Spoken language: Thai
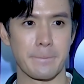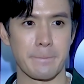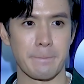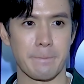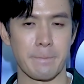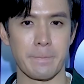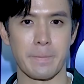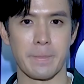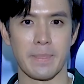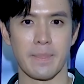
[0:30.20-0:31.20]

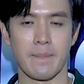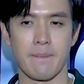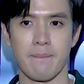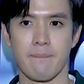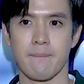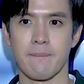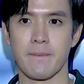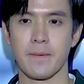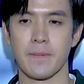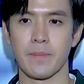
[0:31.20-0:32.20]
อา
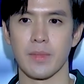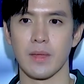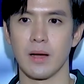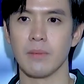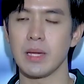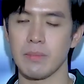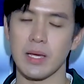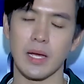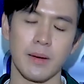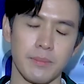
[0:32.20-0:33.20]
อ๋อมี
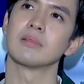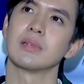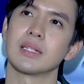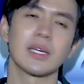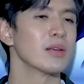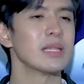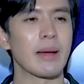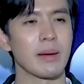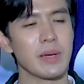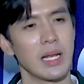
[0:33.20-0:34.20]
มีครับหลังจากคิ้วแตก
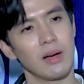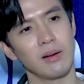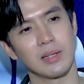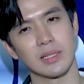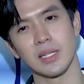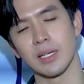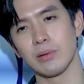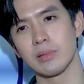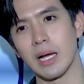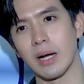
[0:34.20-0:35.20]
ไม่มีแล้ว หลังจากคิ้
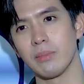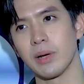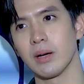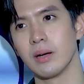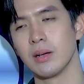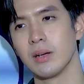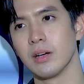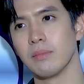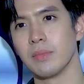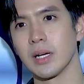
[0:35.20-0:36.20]
วแตกก็ไม่
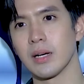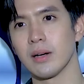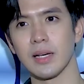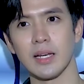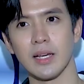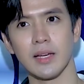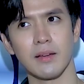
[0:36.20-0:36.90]
ไม่ค่อยได้